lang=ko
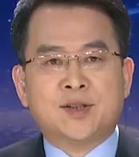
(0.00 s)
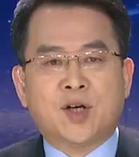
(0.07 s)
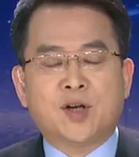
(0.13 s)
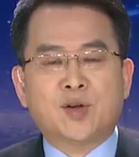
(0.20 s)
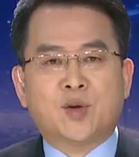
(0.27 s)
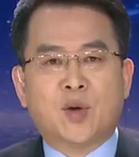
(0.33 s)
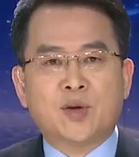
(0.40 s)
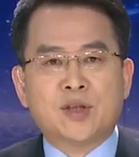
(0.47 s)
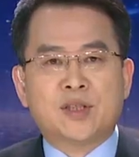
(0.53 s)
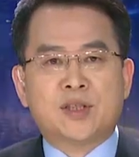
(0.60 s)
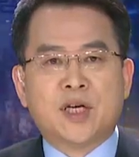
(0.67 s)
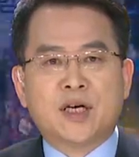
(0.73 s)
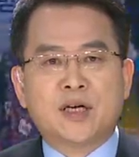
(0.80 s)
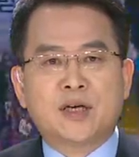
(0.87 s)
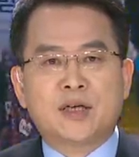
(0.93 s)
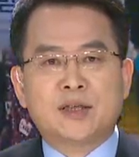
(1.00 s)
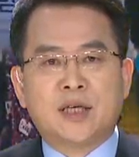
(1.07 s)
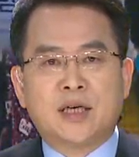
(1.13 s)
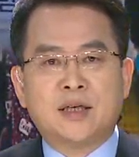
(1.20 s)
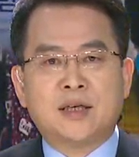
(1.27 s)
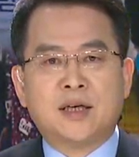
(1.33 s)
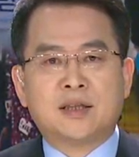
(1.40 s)
전통시장을
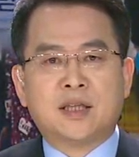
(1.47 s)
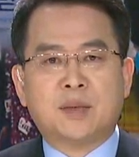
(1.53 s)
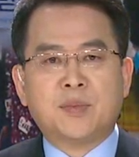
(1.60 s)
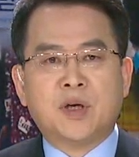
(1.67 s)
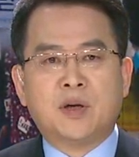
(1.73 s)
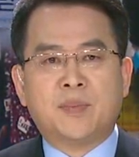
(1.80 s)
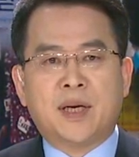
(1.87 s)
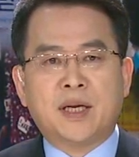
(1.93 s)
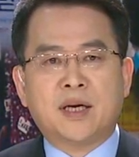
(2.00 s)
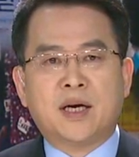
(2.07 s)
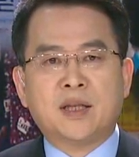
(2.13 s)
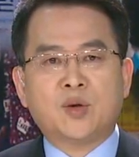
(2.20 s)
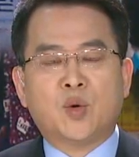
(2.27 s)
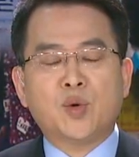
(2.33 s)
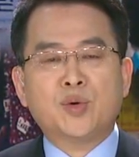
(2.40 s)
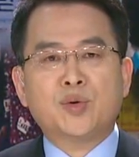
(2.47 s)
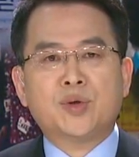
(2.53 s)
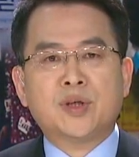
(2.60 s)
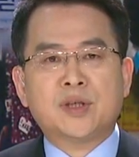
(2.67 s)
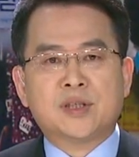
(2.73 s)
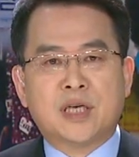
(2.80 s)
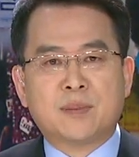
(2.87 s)
살리겠다며 발행한
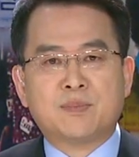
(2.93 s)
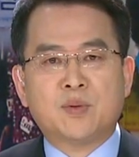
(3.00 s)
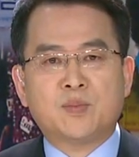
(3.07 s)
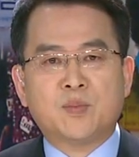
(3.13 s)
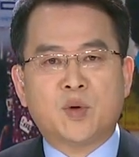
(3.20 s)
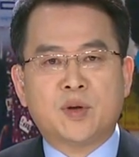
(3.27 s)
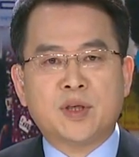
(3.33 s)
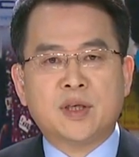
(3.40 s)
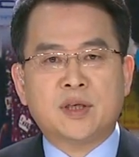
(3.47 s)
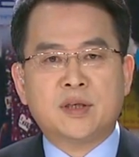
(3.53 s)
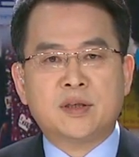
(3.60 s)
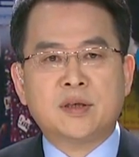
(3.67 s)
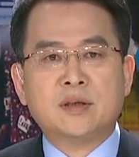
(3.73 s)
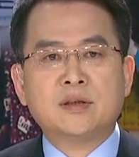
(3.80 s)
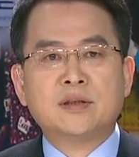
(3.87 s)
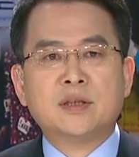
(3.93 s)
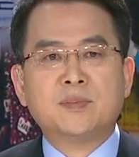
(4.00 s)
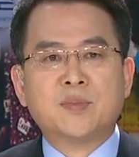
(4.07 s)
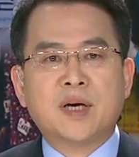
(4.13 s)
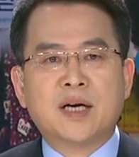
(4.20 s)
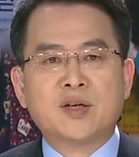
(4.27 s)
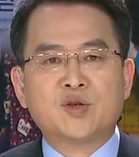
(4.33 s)
온누리 상품권이
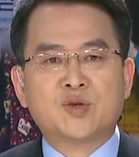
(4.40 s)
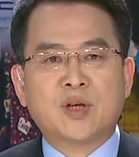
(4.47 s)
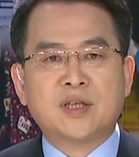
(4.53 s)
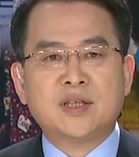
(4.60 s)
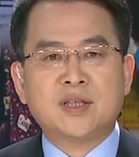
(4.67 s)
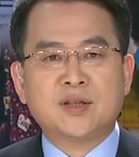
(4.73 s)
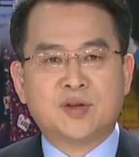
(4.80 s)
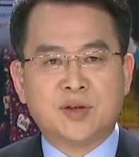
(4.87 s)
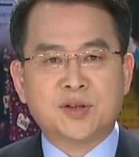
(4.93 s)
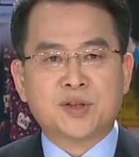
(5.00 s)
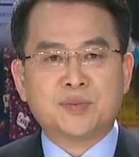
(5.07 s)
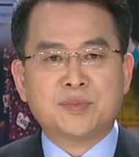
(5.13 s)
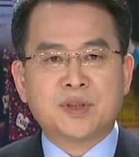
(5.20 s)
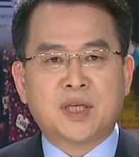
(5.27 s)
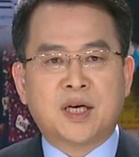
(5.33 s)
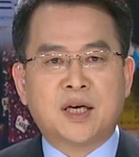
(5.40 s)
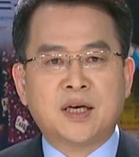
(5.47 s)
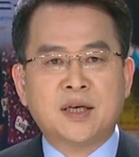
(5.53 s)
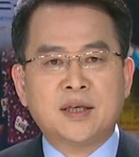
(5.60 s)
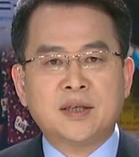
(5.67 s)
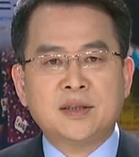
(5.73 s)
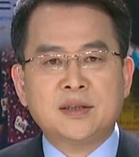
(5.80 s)
현금깡 수단이 되었습니다.
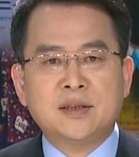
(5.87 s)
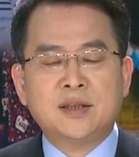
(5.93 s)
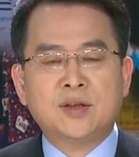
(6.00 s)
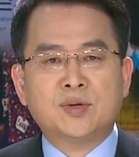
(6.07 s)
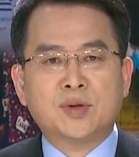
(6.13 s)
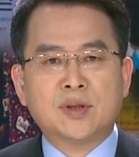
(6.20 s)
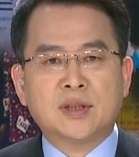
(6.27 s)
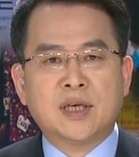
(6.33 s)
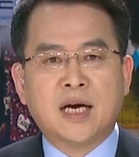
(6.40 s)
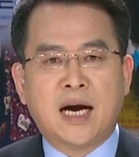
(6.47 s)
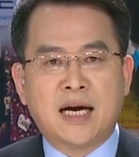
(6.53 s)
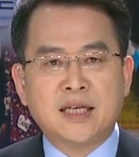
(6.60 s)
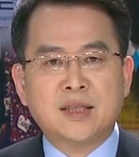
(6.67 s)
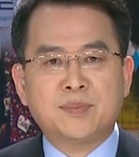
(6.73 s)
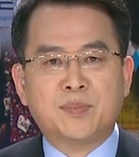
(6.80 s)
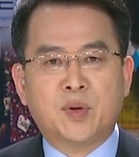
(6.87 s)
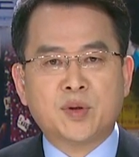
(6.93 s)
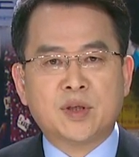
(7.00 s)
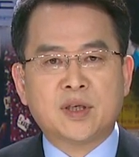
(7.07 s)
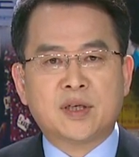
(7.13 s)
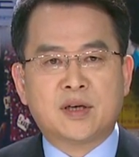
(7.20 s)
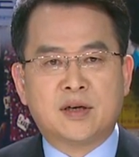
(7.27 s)
이유는
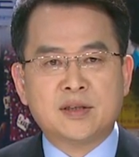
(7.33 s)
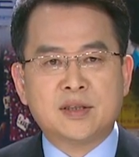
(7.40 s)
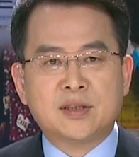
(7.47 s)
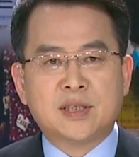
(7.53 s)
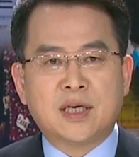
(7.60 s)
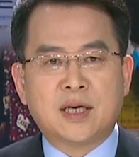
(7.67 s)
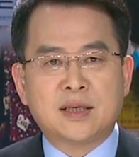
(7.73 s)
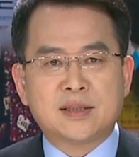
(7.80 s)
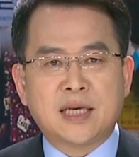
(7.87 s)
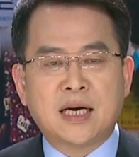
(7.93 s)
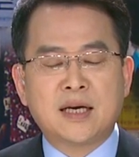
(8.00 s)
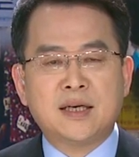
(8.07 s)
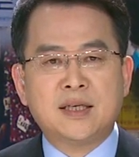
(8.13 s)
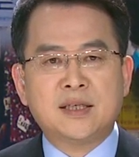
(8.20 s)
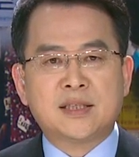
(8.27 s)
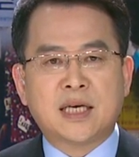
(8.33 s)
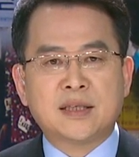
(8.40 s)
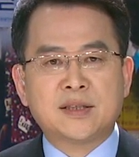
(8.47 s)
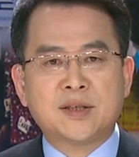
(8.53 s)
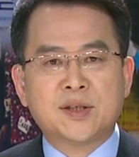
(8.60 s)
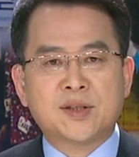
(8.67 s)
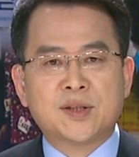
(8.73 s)
할인폭이 커지자 상인이
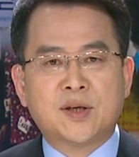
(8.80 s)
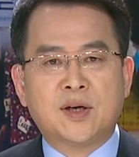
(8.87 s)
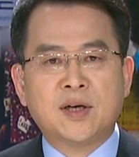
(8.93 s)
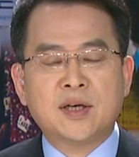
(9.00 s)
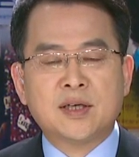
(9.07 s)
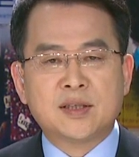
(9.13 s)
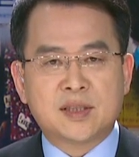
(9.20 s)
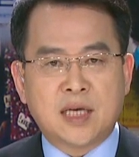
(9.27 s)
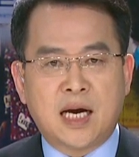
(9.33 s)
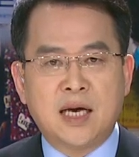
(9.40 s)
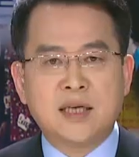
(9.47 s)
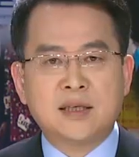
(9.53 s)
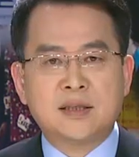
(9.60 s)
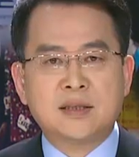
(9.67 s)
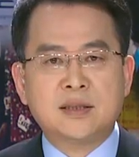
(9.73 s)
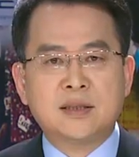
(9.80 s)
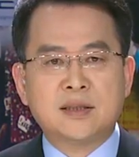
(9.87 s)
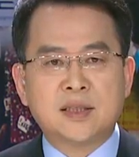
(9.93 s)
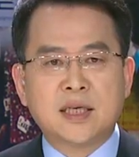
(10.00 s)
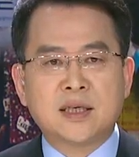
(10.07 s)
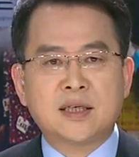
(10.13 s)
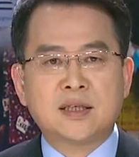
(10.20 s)
사들여서 차익을
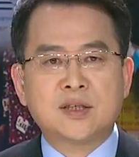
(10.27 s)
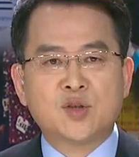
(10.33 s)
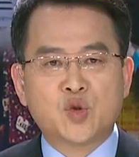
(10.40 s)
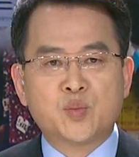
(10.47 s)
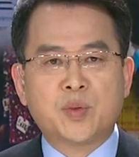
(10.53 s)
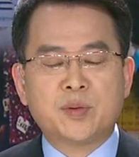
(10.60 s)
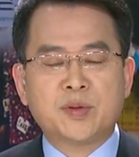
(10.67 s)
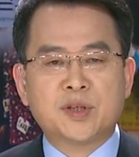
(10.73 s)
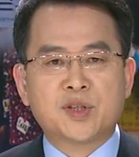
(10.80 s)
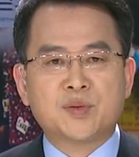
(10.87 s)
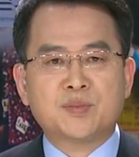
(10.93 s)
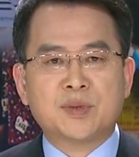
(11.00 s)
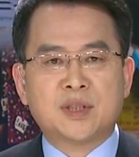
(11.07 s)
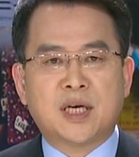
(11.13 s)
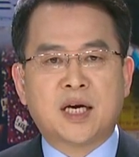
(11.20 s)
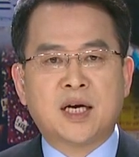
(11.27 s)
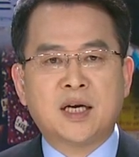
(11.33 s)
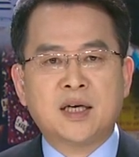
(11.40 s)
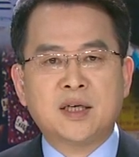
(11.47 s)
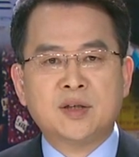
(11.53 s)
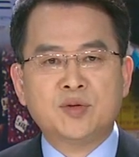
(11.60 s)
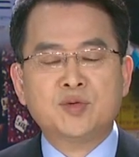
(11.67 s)
챙기는 수법이었습니다.
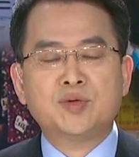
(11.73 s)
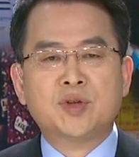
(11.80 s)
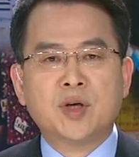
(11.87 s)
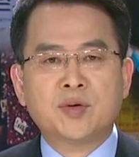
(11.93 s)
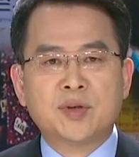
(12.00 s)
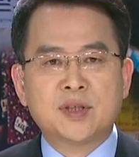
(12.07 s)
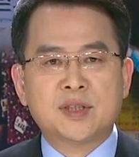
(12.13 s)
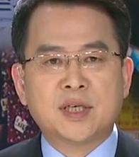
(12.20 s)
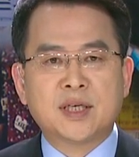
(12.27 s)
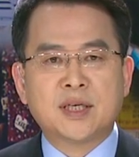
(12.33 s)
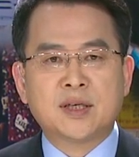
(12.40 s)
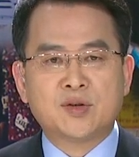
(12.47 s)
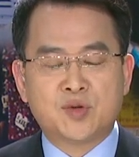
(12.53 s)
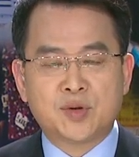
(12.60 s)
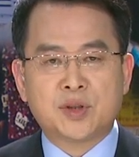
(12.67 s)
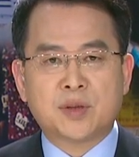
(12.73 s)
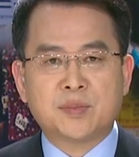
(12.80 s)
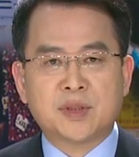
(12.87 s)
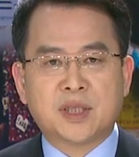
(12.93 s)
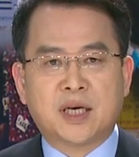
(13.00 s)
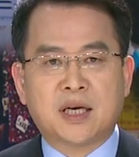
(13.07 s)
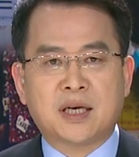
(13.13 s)
윤태호 기자의
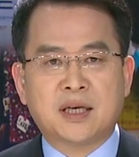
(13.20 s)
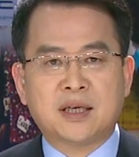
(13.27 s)
취재입니다.